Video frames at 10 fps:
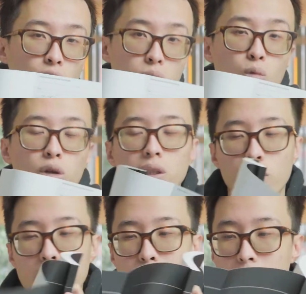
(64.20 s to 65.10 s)
sáu bốn
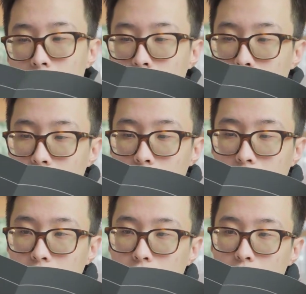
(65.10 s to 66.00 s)
sáu năm.
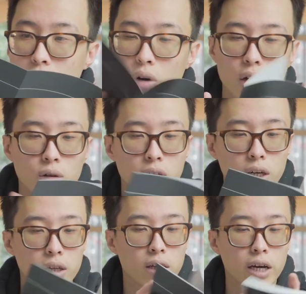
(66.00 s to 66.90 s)
Và chiếc đồng hồ này có
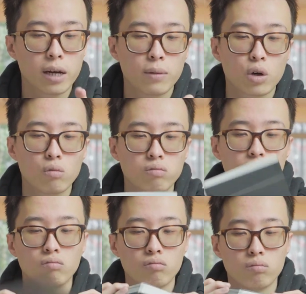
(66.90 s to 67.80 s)
gì thì anh em hãy
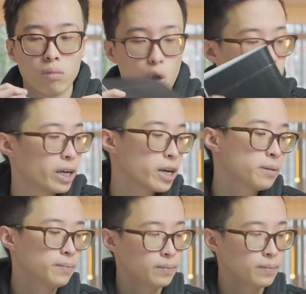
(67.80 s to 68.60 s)
cùng mở hộp ra nhé.